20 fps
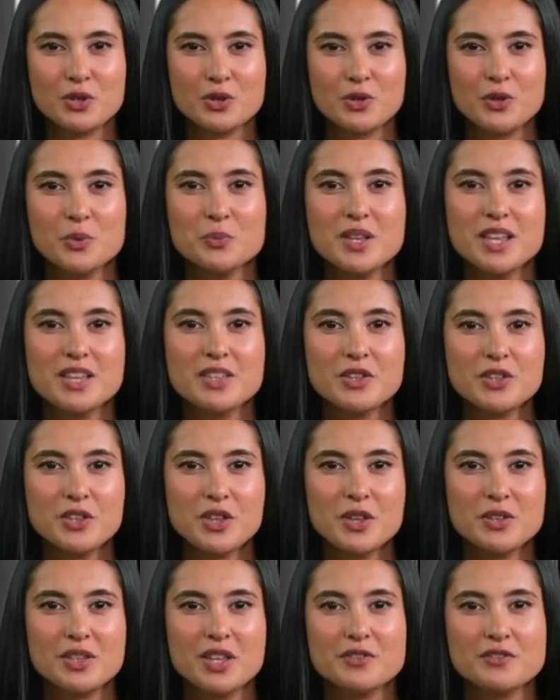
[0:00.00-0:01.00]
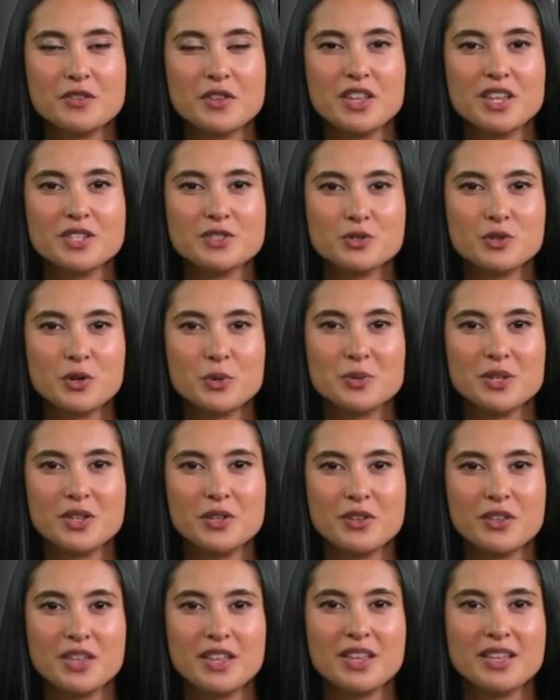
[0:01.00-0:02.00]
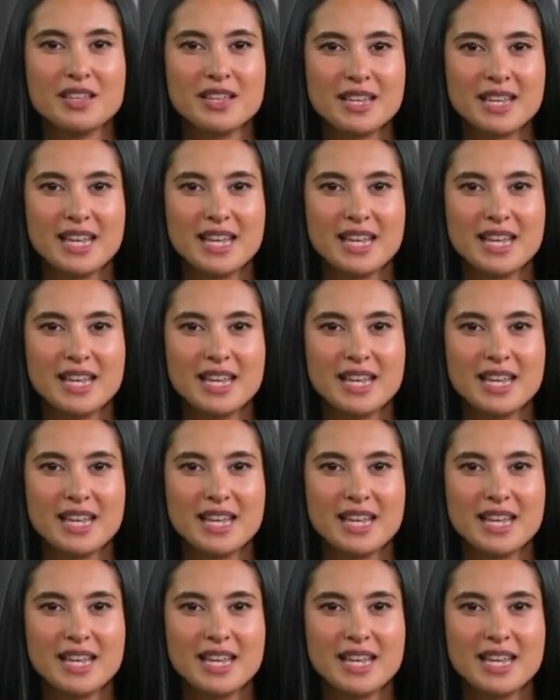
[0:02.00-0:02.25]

come il cronografo e il tourbillon,